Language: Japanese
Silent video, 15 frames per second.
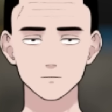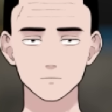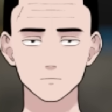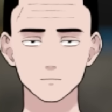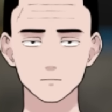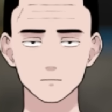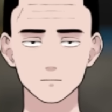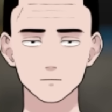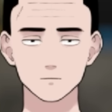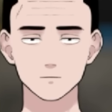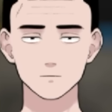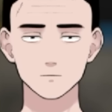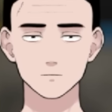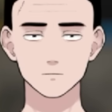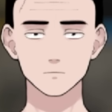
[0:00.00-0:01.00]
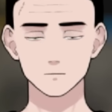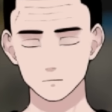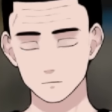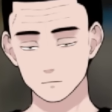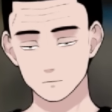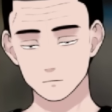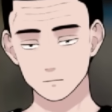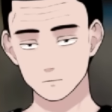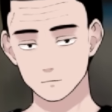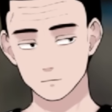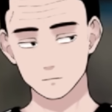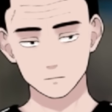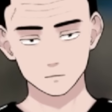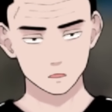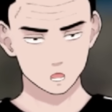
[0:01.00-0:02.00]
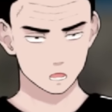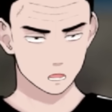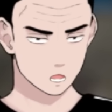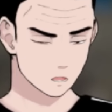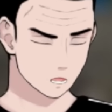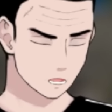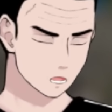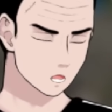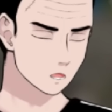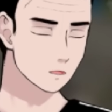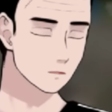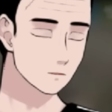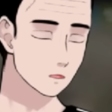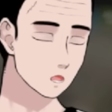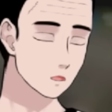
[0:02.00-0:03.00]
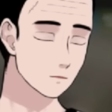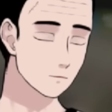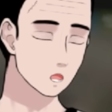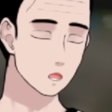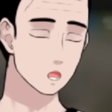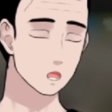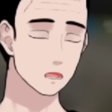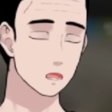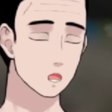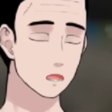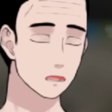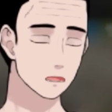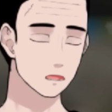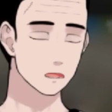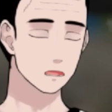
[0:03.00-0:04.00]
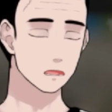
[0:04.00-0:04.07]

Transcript: うん。っていう風に取っちゃってたんなら、